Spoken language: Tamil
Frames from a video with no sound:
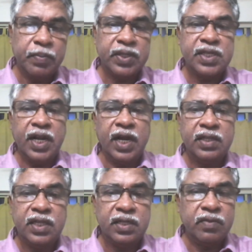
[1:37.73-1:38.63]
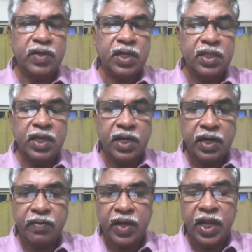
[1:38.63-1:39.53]
பிரச்சனைகள் தீர்ந்து விட்டது என்ற
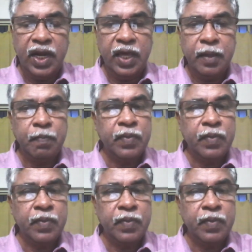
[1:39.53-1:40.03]
வகையிலே